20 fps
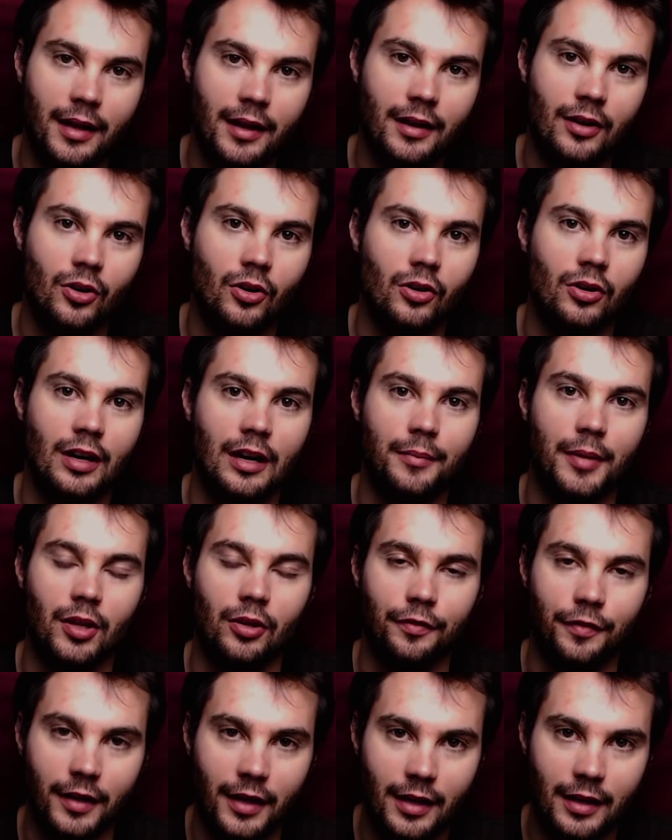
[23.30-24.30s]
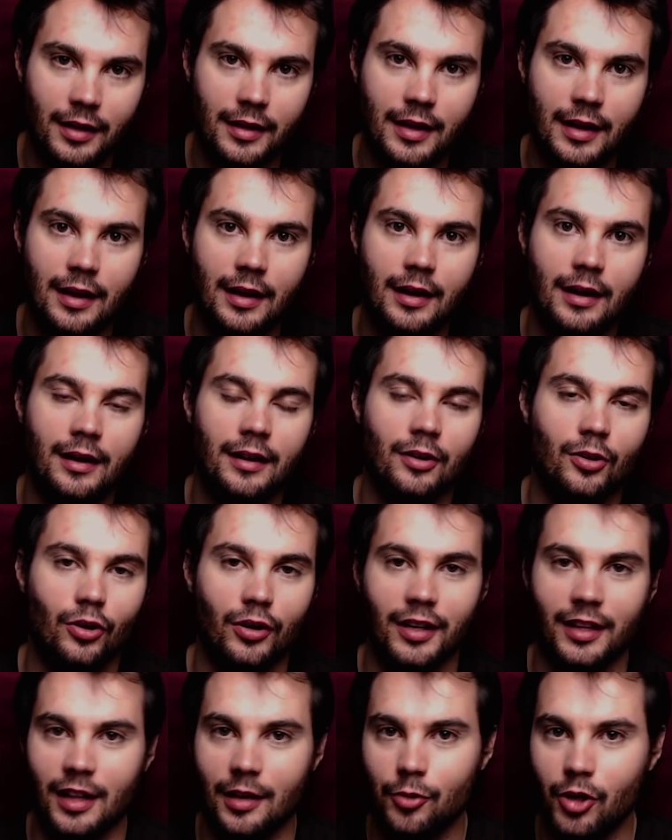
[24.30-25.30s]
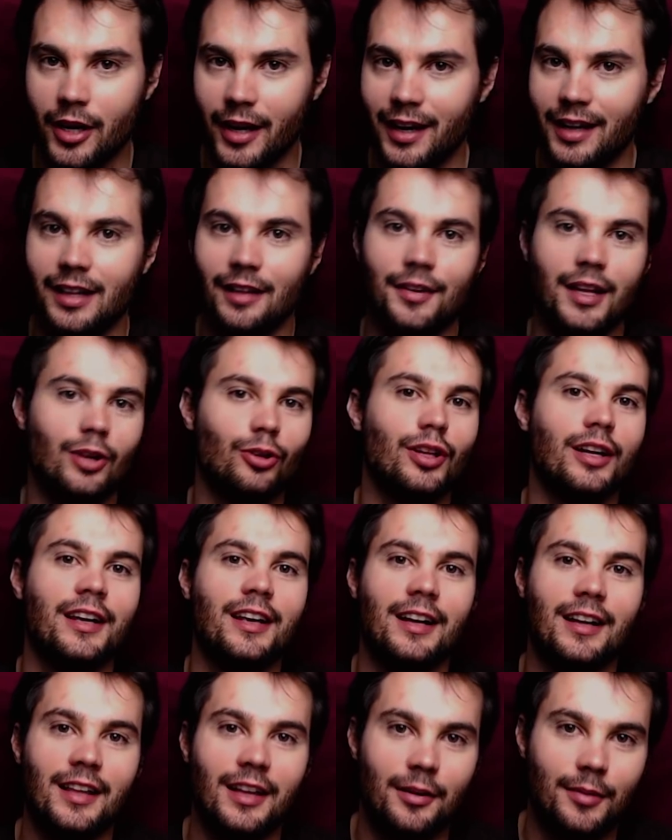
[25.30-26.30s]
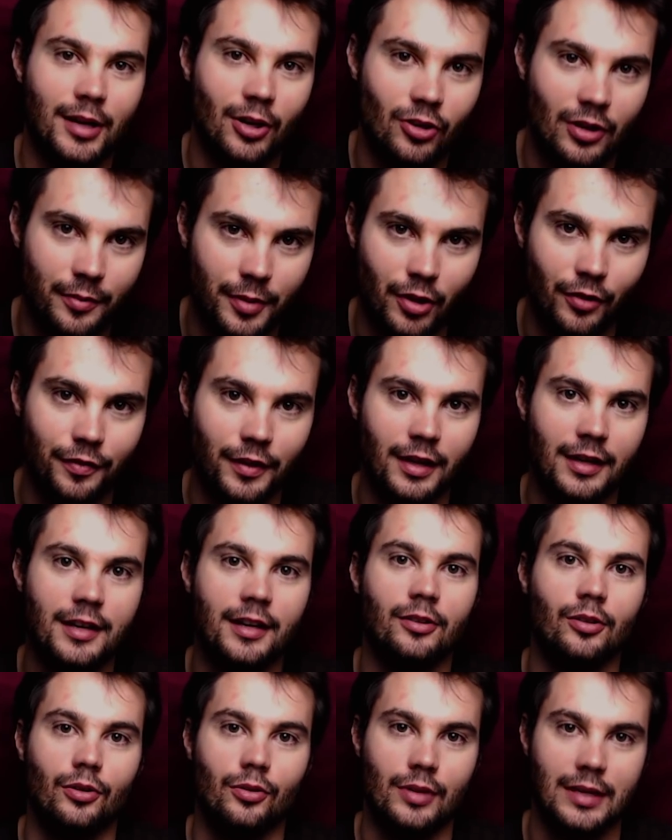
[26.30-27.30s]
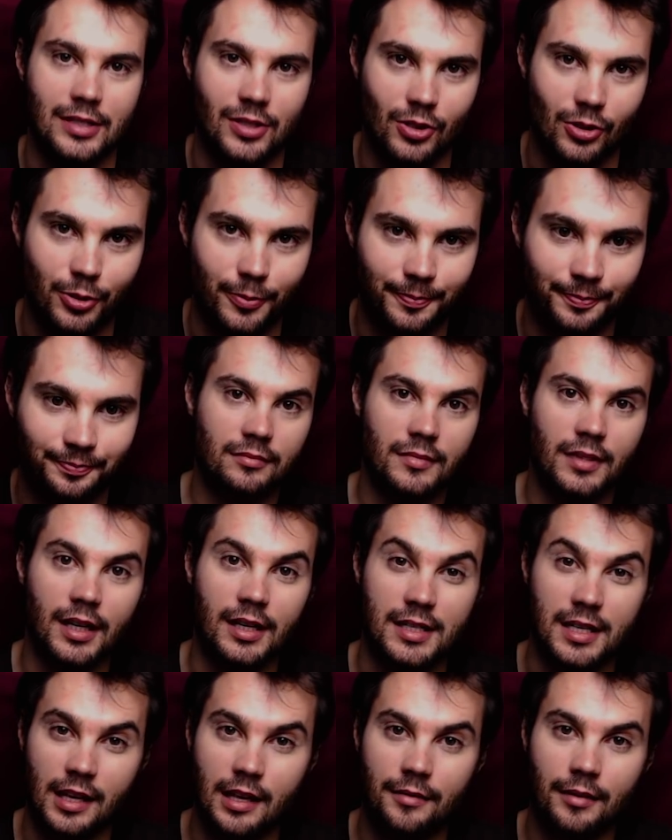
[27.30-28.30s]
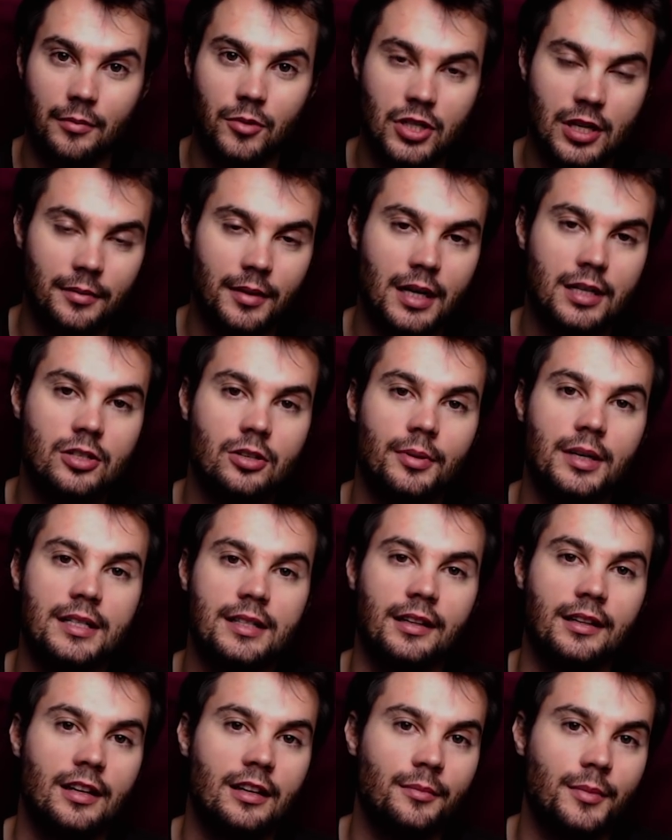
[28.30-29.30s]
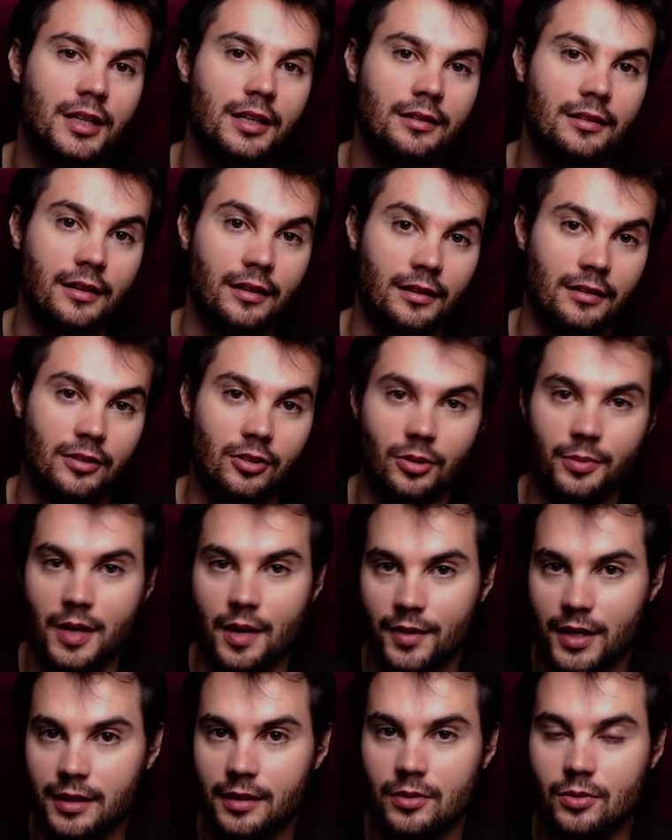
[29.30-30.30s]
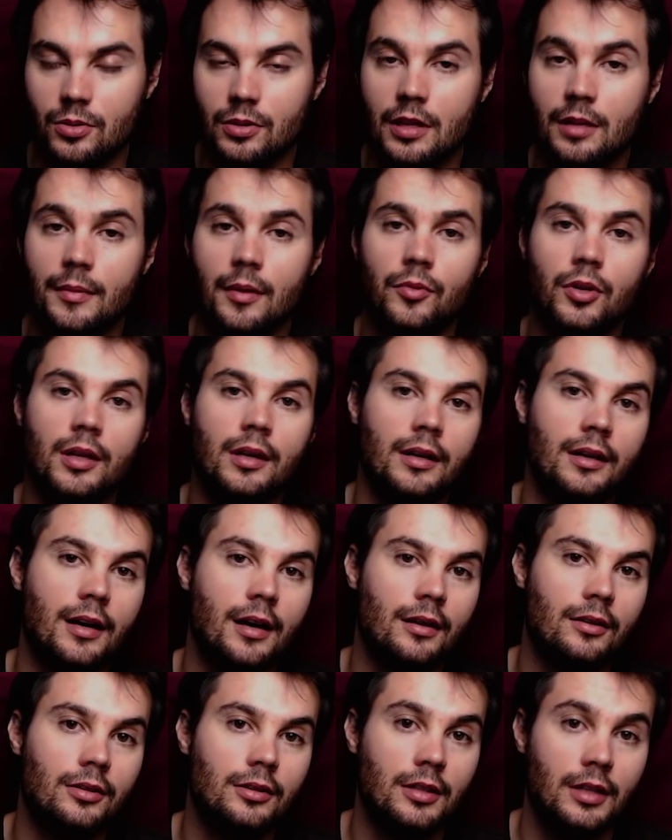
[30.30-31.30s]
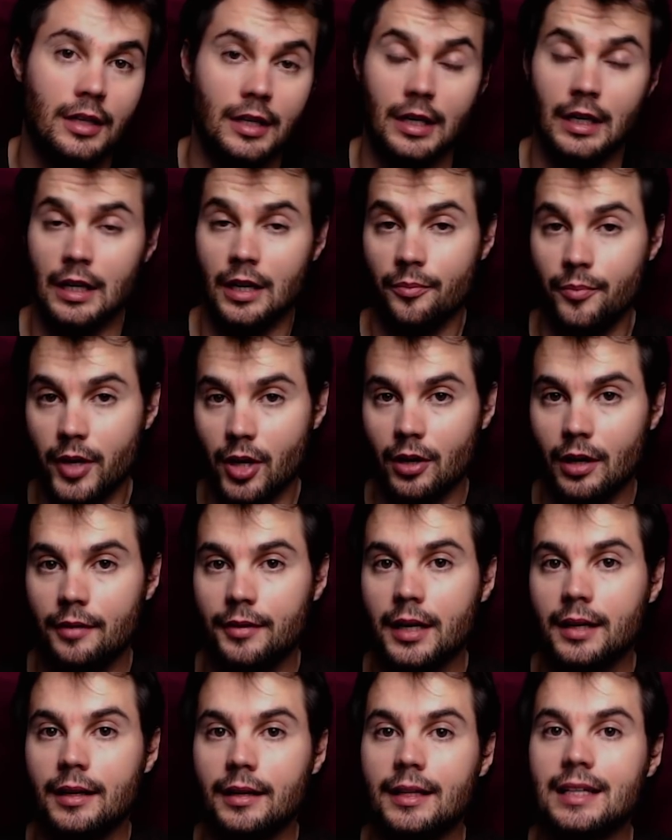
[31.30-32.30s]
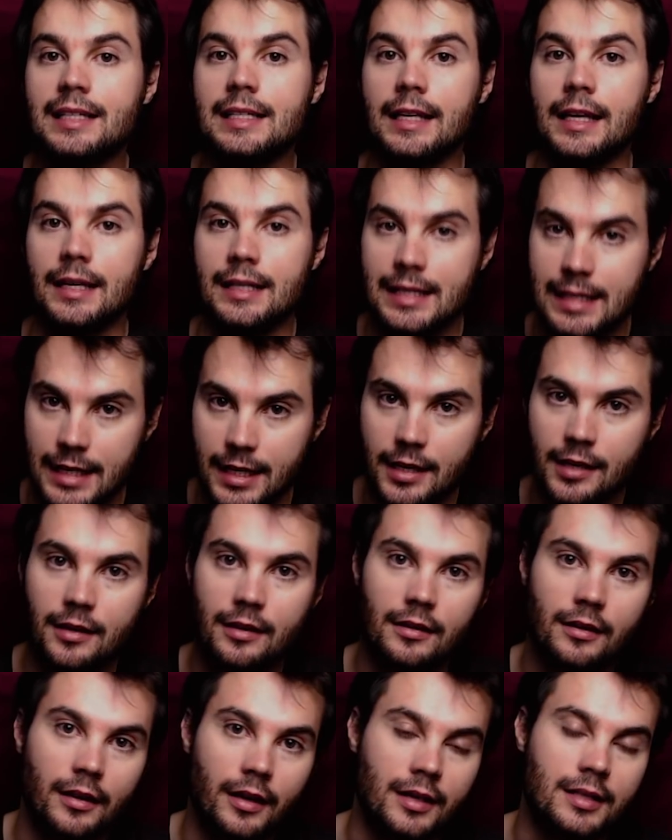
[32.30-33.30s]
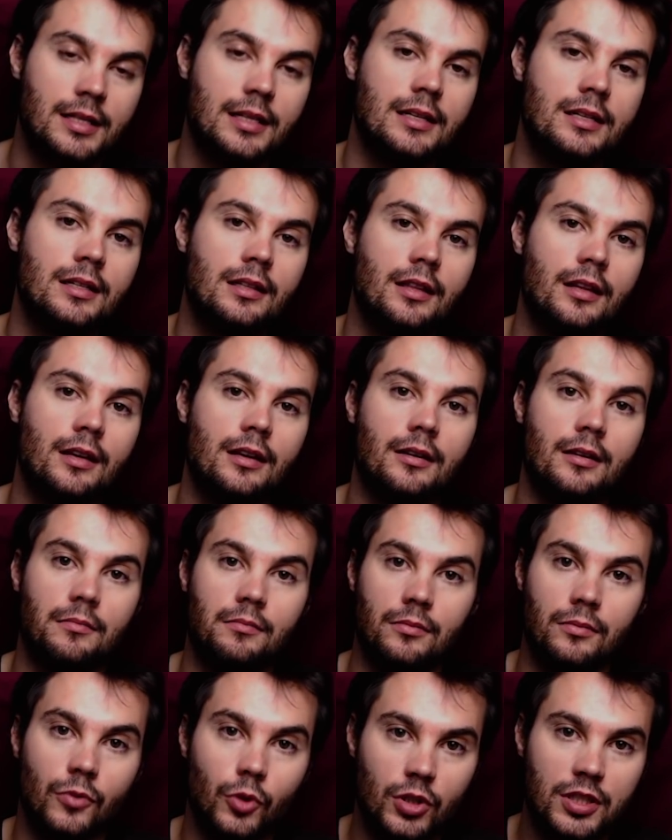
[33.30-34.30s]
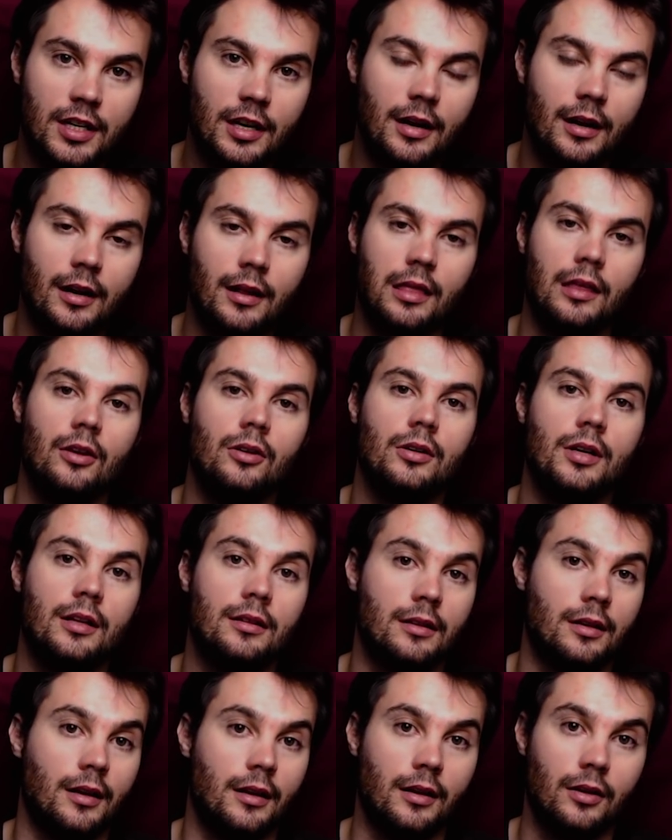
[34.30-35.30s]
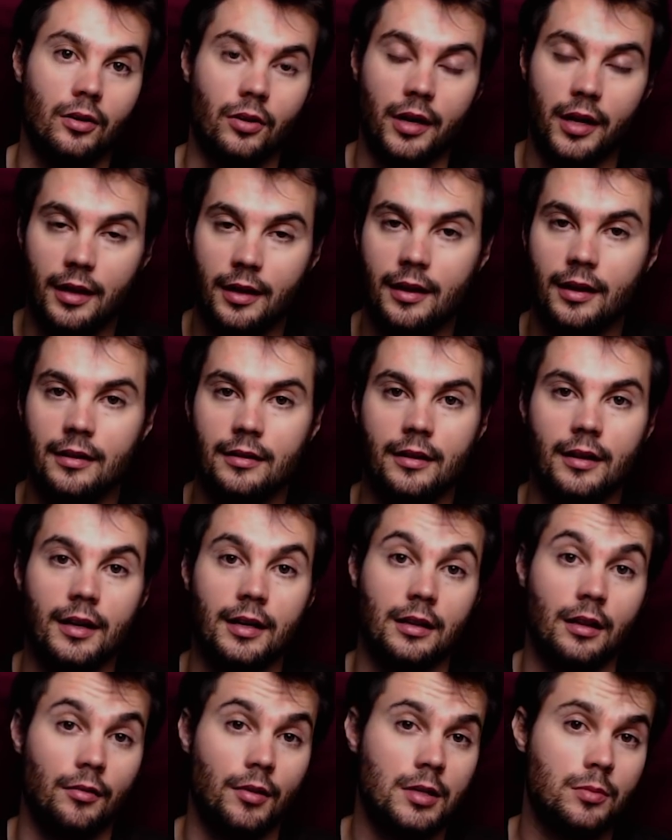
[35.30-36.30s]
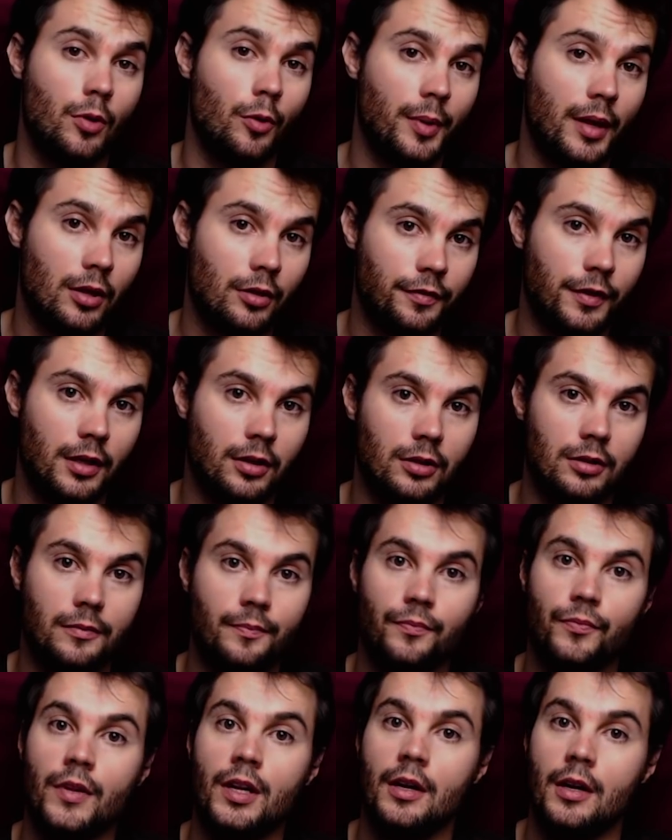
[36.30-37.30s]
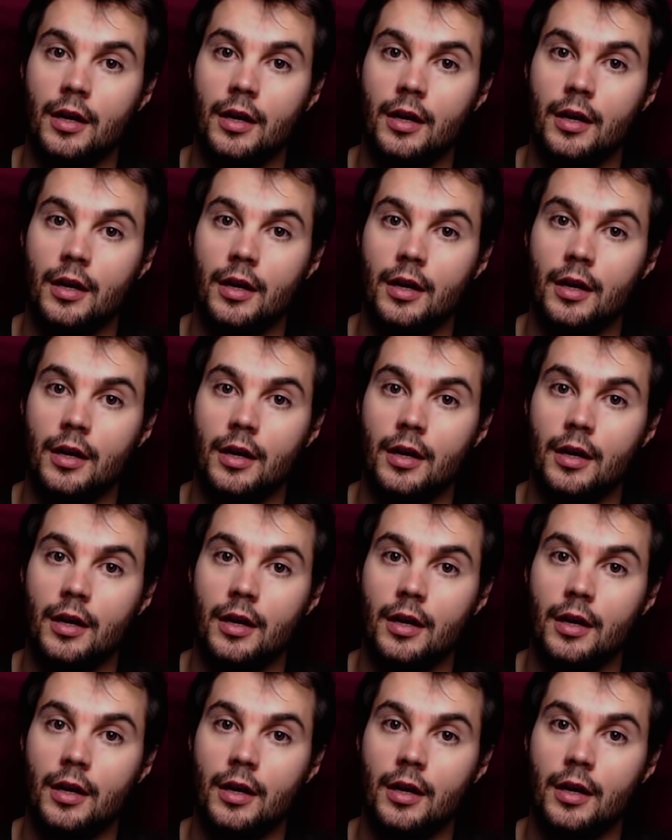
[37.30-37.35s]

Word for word: ver con la pedofilia, el colectivo LGTB no tenía nada que ver con la pedofilia y todo esto. Así que vamos a hablar sobre este tema, que obviamente es un tema muy delicado, pero la verdad es que sí existe mucha relación entre el origen del activismo pedófilo